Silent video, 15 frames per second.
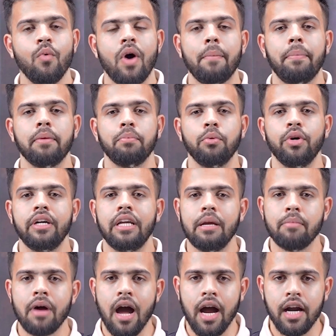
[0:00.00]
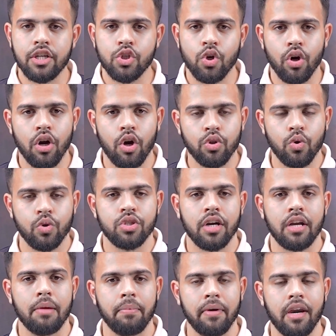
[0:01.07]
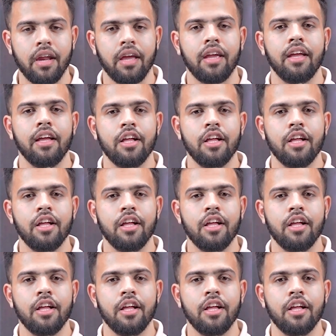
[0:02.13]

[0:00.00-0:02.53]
वहां पर पूरी टीम आठ चौका और दो छक्के पर रही